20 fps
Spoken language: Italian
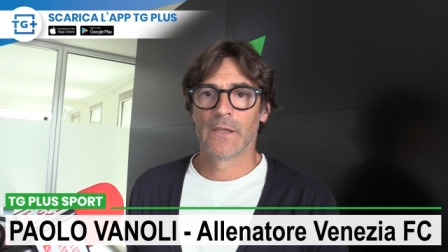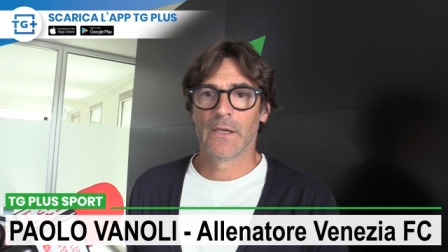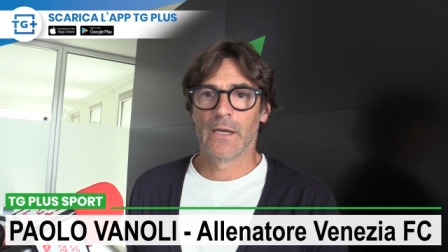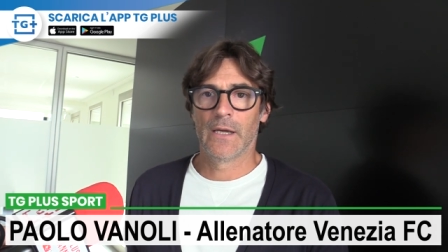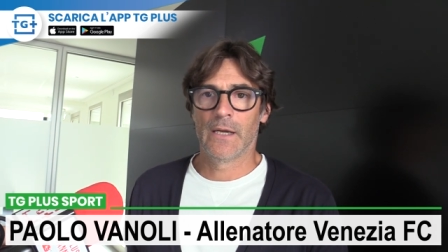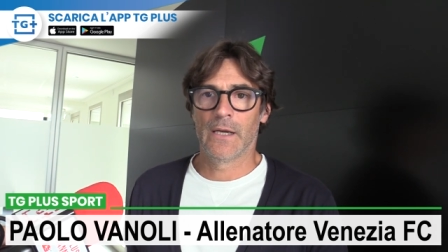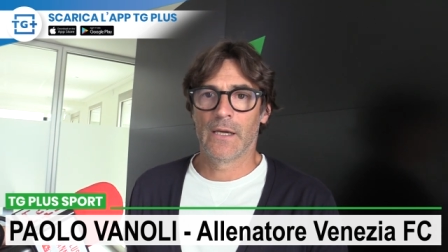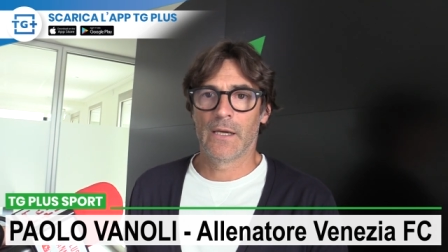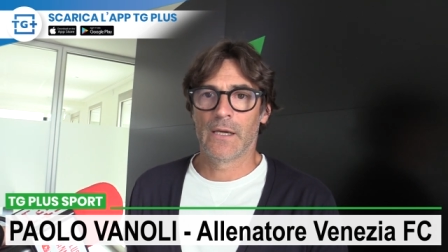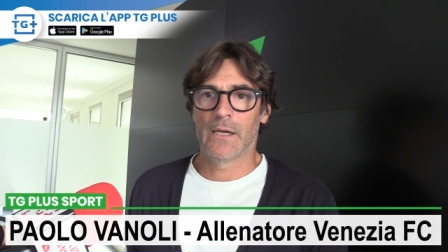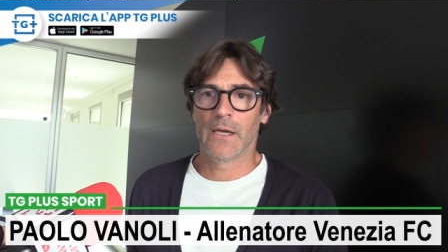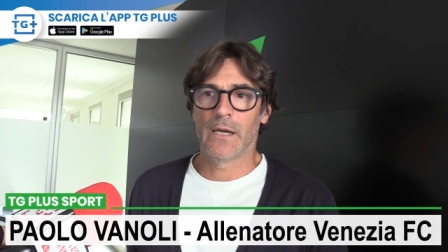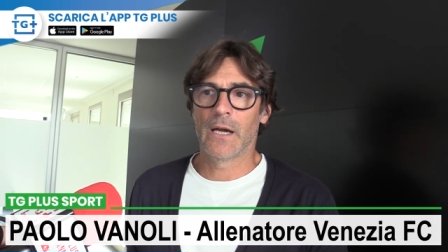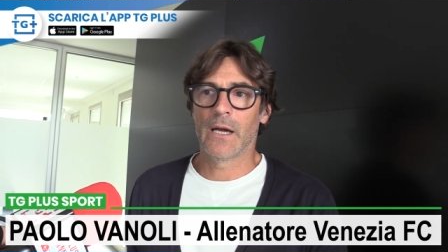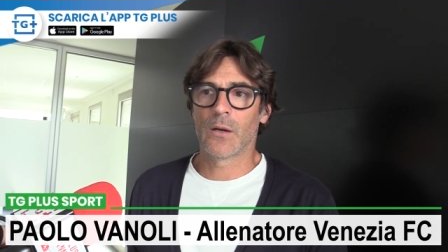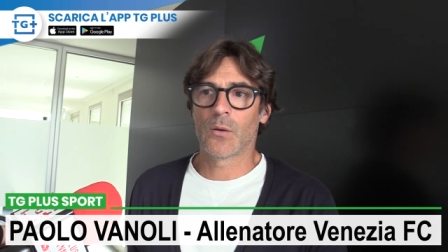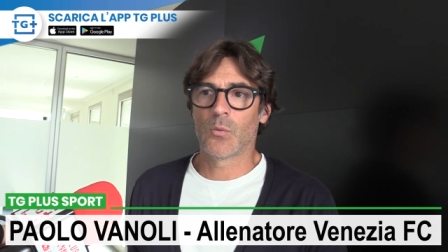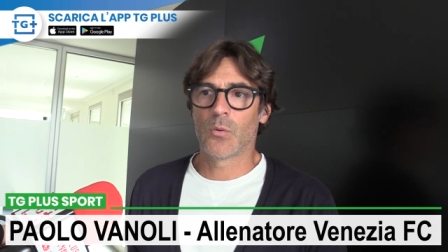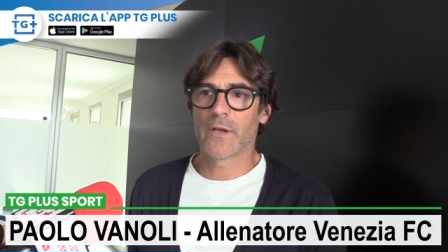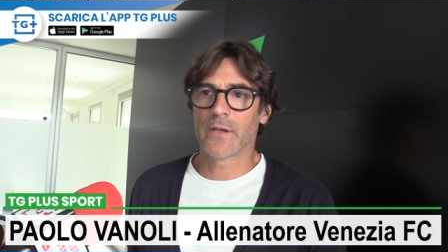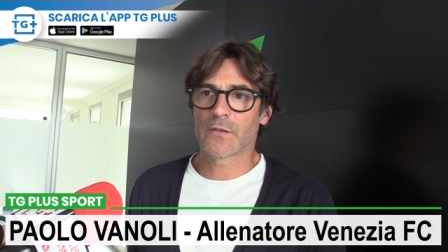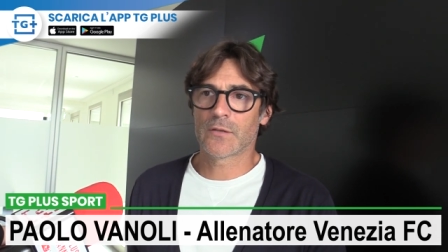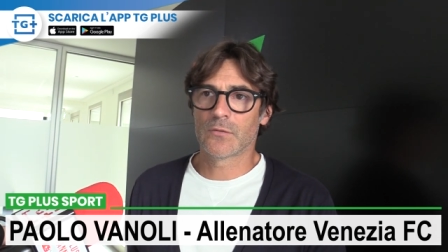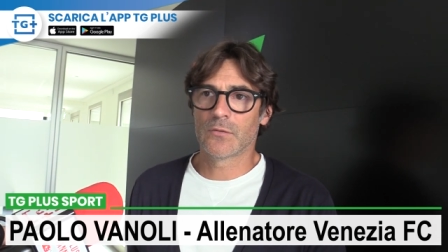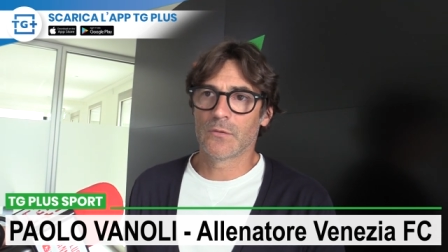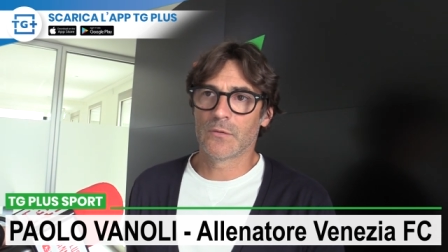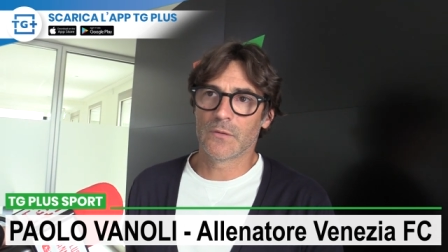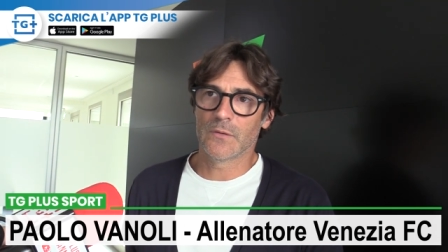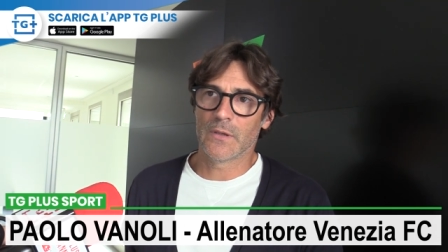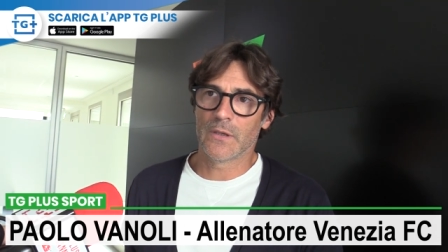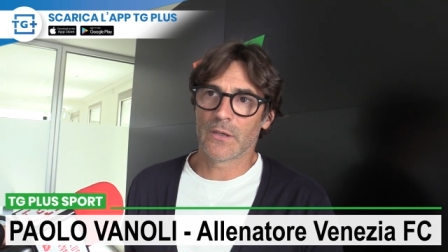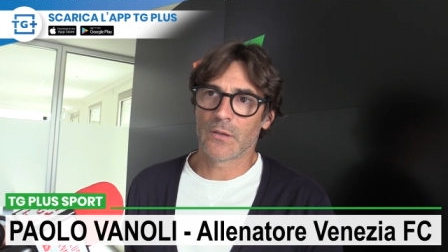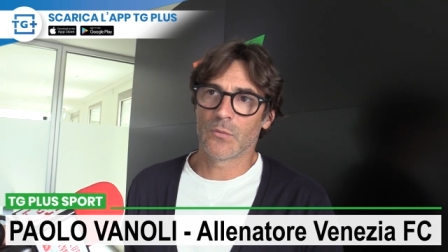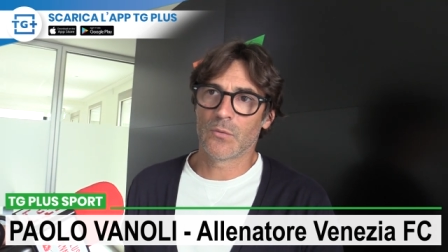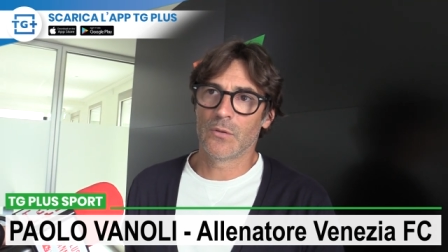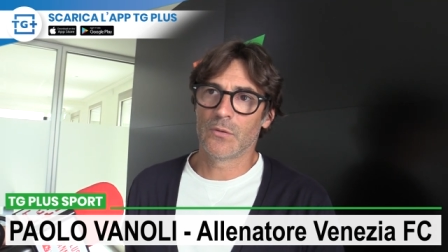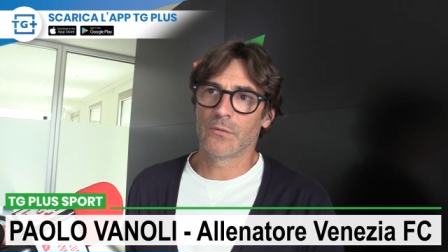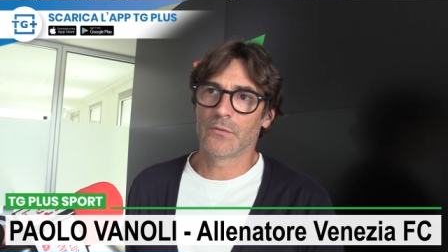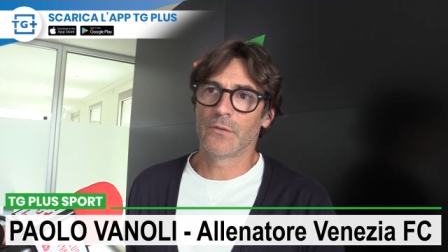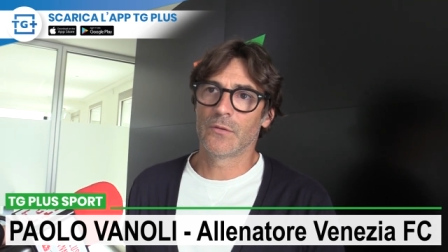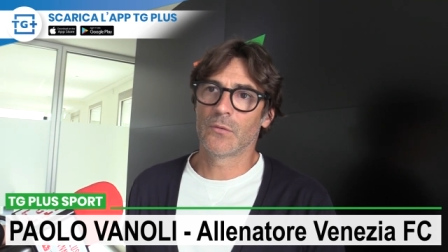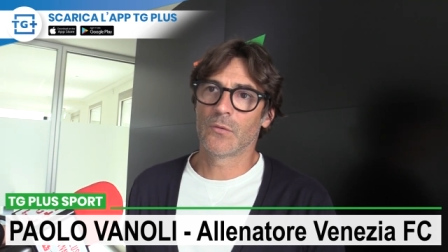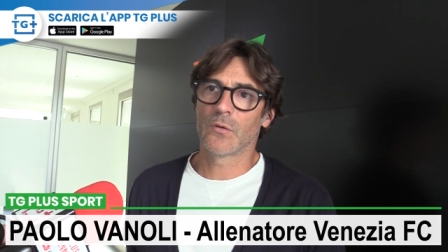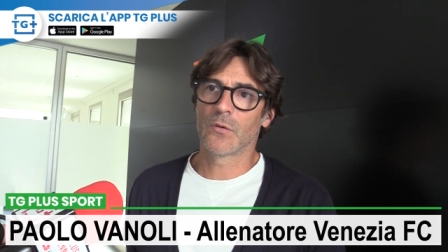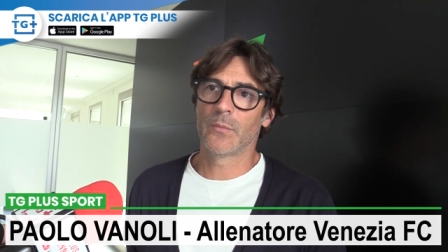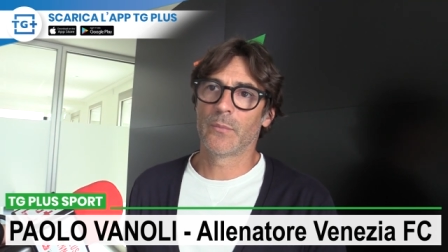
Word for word: a, a questo, a quello di non